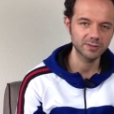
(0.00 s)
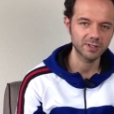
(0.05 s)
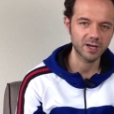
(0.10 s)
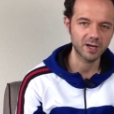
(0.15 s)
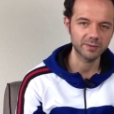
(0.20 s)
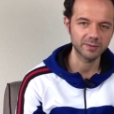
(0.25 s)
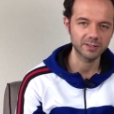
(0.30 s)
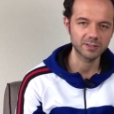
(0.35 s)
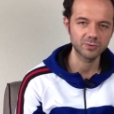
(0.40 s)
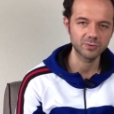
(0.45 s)

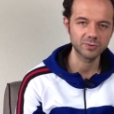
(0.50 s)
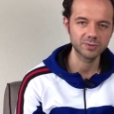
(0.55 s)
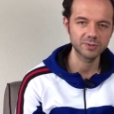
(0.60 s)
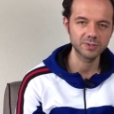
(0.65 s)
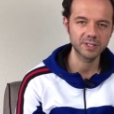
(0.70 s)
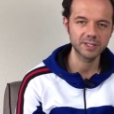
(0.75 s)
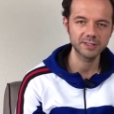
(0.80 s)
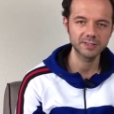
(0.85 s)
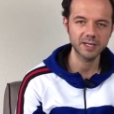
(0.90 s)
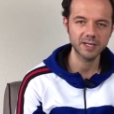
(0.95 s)

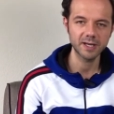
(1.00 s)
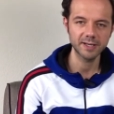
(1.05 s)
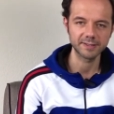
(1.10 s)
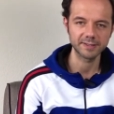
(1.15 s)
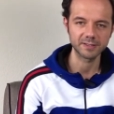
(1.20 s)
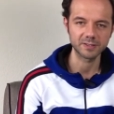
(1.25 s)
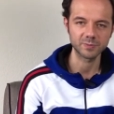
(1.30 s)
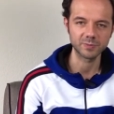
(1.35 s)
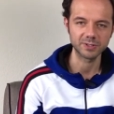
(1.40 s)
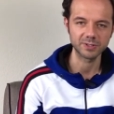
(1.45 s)
Arbeitslosengeld
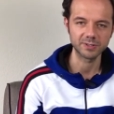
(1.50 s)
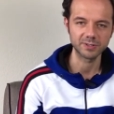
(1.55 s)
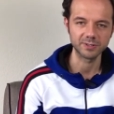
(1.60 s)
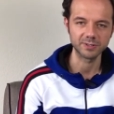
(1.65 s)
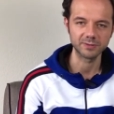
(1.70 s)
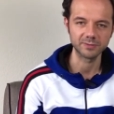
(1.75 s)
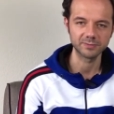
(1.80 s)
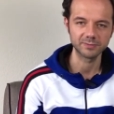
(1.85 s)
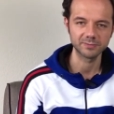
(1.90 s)
1 beziehen.